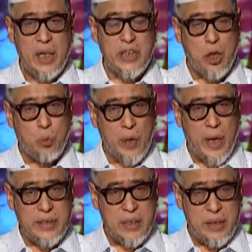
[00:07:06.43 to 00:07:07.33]
在《古
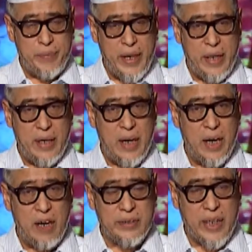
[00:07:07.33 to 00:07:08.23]
兰经》里边，阿
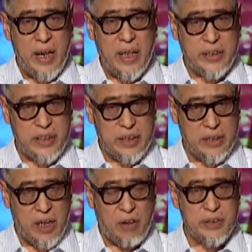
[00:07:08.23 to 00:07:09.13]
拉夫塔俩提
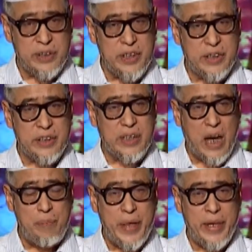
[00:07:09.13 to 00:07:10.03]
到，这是
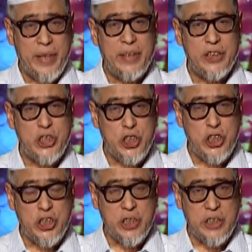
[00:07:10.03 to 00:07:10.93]
他们
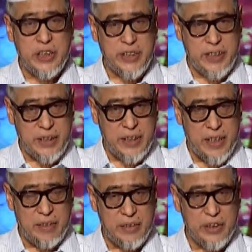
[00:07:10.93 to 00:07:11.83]
知识的极
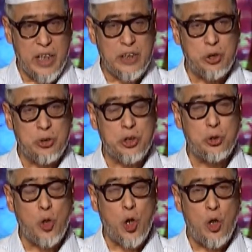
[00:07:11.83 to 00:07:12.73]
限，也就是
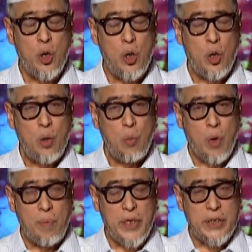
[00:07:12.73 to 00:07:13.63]
说。
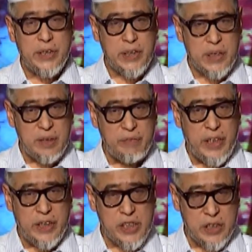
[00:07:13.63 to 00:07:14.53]
我们思
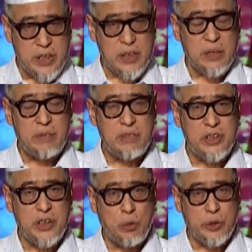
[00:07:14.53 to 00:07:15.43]
维知识
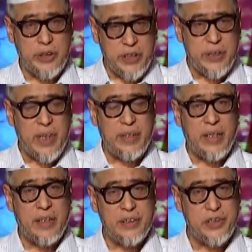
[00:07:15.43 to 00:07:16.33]
是有极限
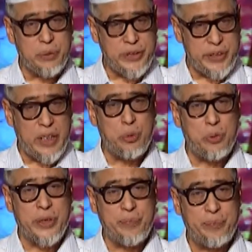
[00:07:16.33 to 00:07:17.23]
的，是有限
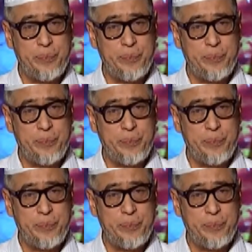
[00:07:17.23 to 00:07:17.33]
度的。